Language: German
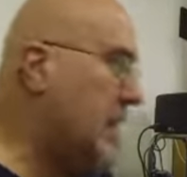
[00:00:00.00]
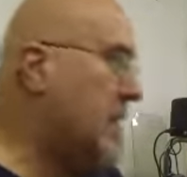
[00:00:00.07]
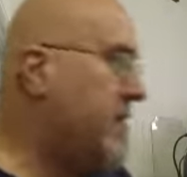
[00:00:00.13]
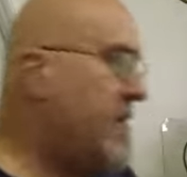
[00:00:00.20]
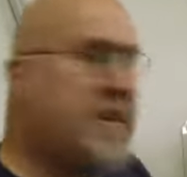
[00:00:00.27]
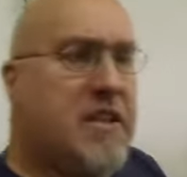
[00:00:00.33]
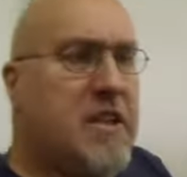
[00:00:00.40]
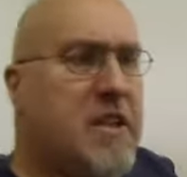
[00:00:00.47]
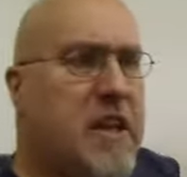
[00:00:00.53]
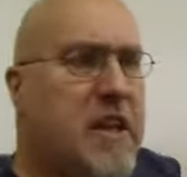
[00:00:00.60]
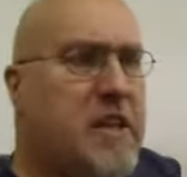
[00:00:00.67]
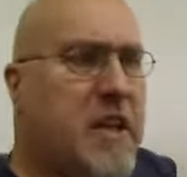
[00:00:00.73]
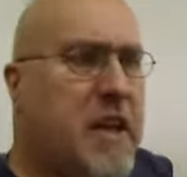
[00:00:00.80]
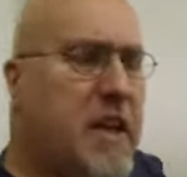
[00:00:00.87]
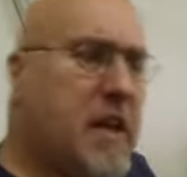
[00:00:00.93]
Was ich
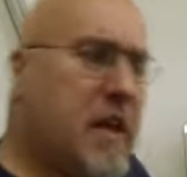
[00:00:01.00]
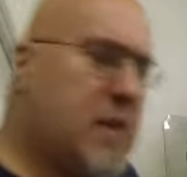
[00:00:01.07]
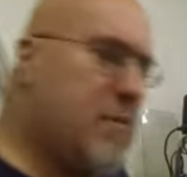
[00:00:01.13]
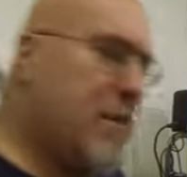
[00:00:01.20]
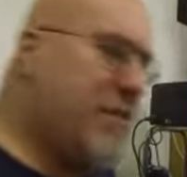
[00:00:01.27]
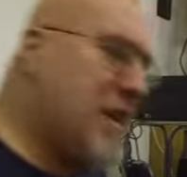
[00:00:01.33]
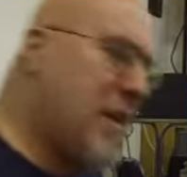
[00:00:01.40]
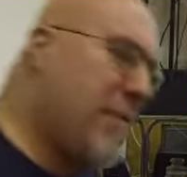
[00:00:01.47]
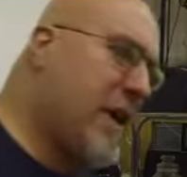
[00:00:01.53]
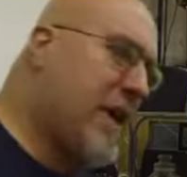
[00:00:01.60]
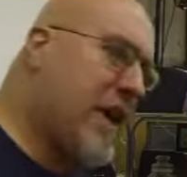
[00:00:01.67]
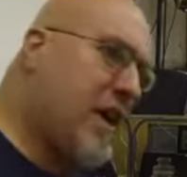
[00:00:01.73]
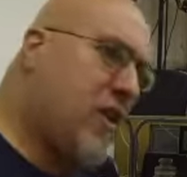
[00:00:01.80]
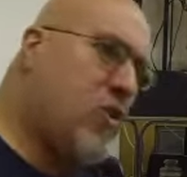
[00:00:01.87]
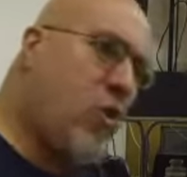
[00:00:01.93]
hingegen immer wieder mal
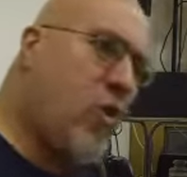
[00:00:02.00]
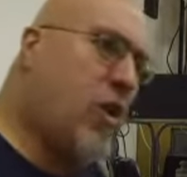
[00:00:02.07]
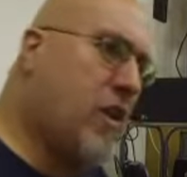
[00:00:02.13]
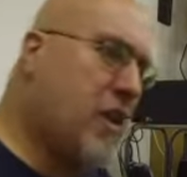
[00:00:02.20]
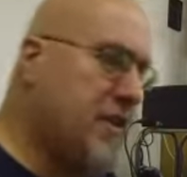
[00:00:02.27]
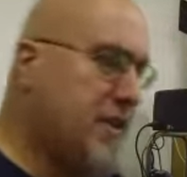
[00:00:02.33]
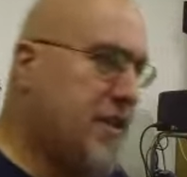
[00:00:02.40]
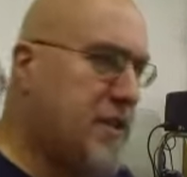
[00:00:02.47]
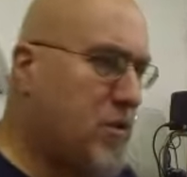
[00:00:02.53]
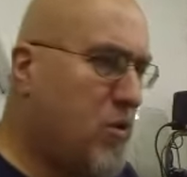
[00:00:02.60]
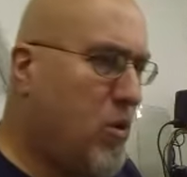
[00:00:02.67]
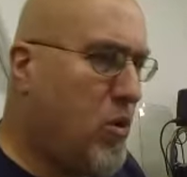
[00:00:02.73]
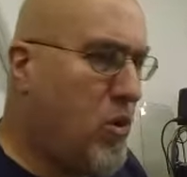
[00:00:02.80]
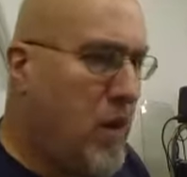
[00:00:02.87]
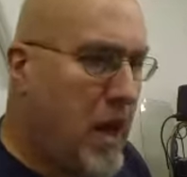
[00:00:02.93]
gern gucke, das ist
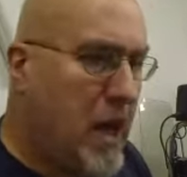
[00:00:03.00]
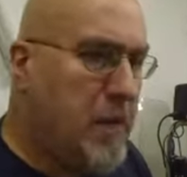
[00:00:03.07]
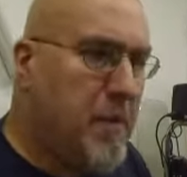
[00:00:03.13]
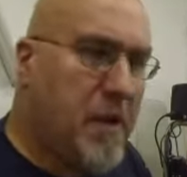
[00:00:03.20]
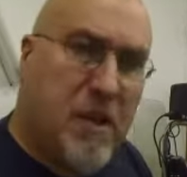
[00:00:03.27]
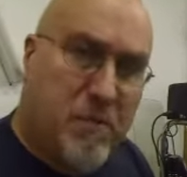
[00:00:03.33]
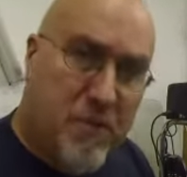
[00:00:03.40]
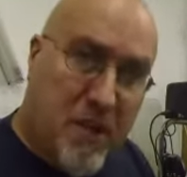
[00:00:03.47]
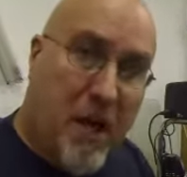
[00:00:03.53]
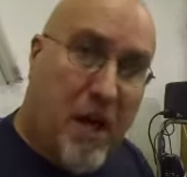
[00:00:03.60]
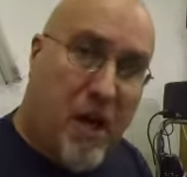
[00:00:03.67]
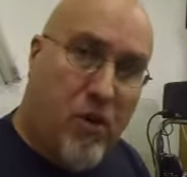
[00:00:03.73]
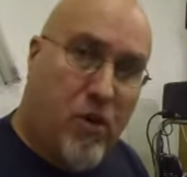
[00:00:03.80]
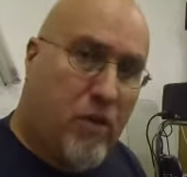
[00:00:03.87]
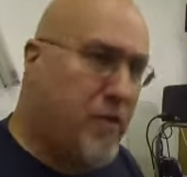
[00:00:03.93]
so einmal im
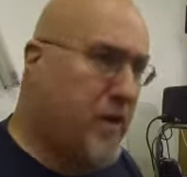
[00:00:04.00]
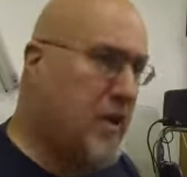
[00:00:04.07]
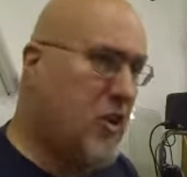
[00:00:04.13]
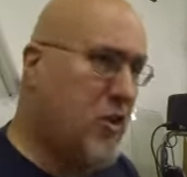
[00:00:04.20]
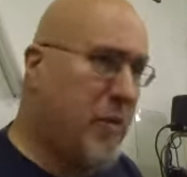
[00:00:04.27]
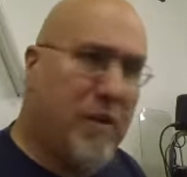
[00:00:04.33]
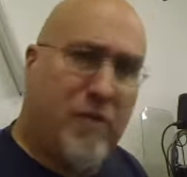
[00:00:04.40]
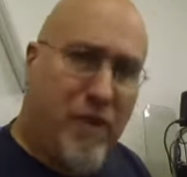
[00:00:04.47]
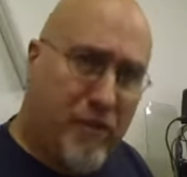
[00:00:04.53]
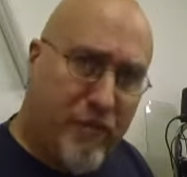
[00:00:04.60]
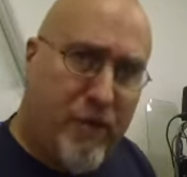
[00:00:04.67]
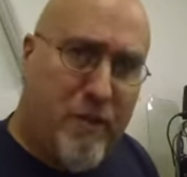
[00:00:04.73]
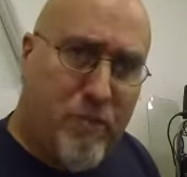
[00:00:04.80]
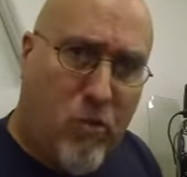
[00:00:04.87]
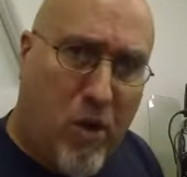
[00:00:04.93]
Jahr, irgendwann, ich glaube Anfang
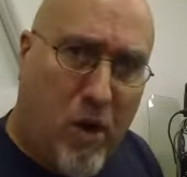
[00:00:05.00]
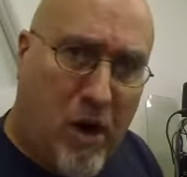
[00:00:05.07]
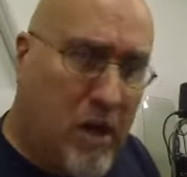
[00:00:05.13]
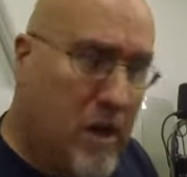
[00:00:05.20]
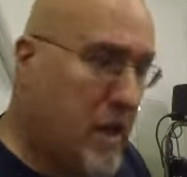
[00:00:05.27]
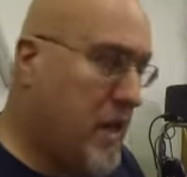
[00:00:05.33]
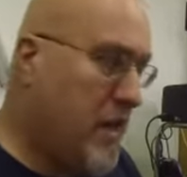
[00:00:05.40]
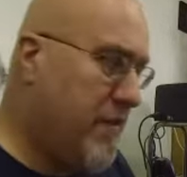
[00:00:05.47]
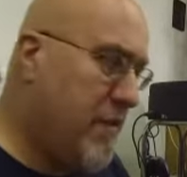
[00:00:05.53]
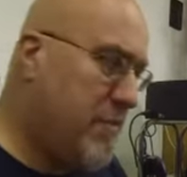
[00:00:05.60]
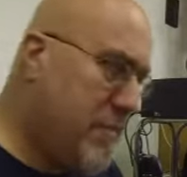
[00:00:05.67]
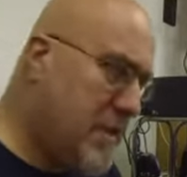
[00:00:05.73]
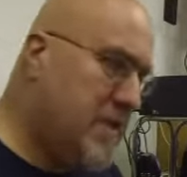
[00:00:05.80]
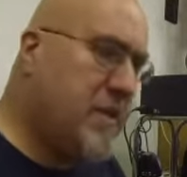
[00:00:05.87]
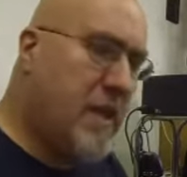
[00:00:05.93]
Februar, wenn
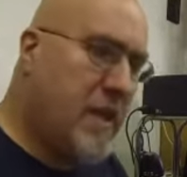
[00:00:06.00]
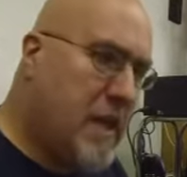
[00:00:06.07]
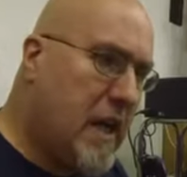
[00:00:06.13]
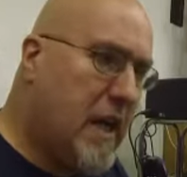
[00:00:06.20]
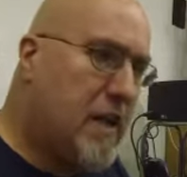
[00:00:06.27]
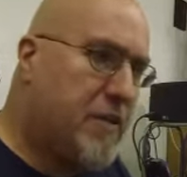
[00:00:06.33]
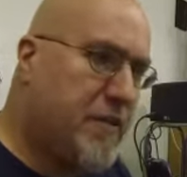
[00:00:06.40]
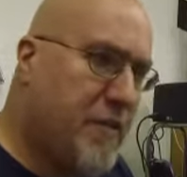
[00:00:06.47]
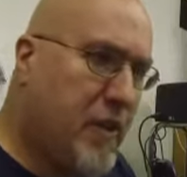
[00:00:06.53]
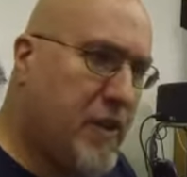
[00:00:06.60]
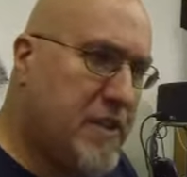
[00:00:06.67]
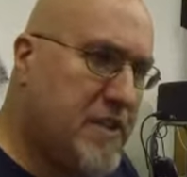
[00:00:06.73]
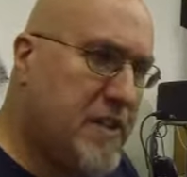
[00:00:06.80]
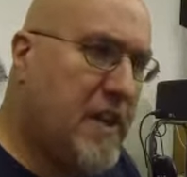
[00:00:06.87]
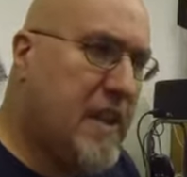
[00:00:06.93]
mitten in der Nacht
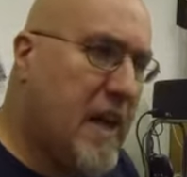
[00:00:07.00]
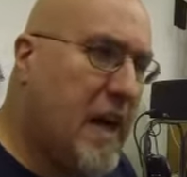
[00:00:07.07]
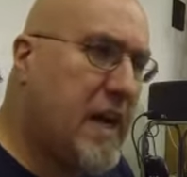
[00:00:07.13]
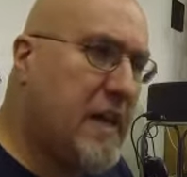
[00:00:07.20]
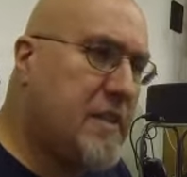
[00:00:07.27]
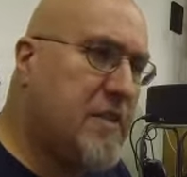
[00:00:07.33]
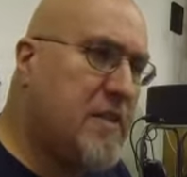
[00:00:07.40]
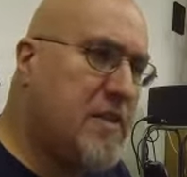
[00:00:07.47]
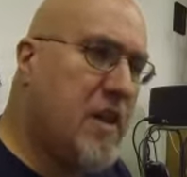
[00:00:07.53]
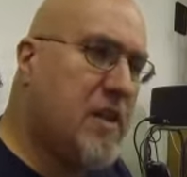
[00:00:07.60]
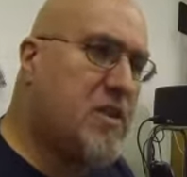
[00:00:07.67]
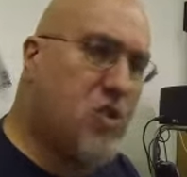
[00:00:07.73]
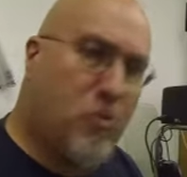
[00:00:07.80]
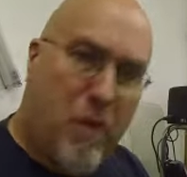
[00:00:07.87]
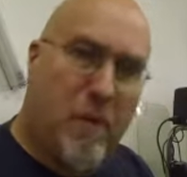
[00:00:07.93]
von Sat 1 der
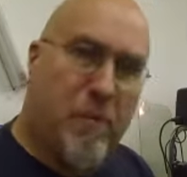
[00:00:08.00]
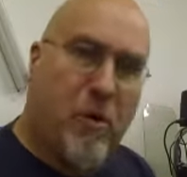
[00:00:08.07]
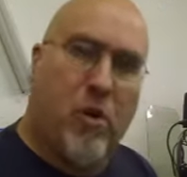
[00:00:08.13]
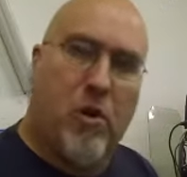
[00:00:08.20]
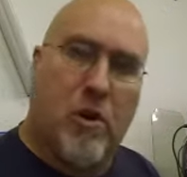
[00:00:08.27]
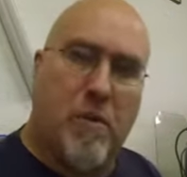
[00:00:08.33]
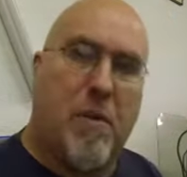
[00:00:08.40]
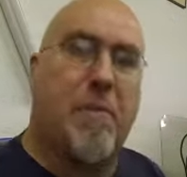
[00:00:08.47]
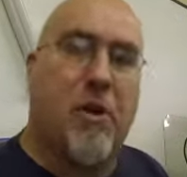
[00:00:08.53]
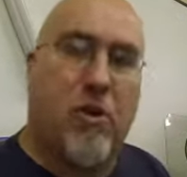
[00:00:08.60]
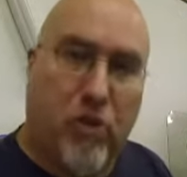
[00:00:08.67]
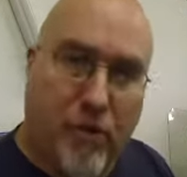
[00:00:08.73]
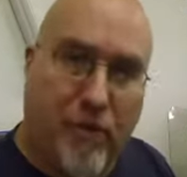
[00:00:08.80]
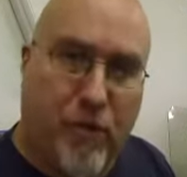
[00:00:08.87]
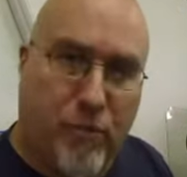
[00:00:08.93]
Super Bowl im
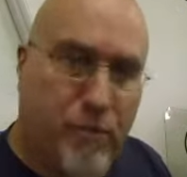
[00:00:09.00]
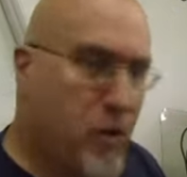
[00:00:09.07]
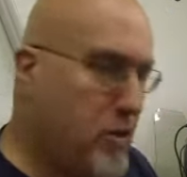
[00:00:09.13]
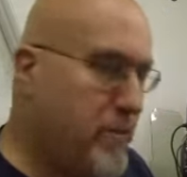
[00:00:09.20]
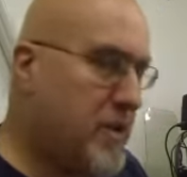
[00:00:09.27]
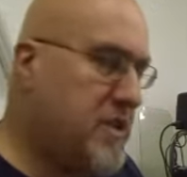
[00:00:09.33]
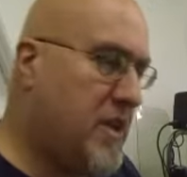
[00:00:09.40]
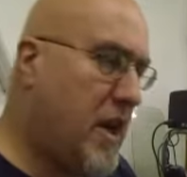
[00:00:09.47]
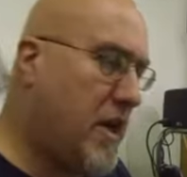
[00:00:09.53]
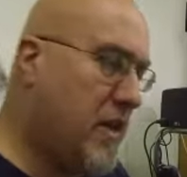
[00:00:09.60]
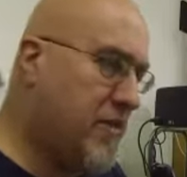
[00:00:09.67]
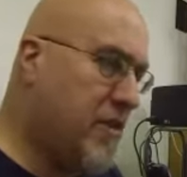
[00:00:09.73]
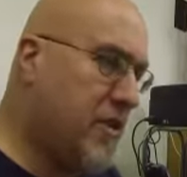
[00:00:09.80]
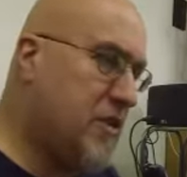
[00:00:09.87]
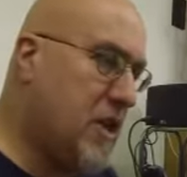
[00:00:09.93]
American Football
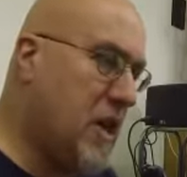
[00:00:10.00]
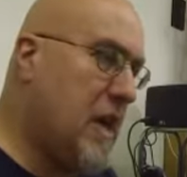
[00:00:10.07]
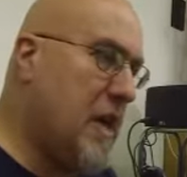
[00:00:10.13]
übertragen wird.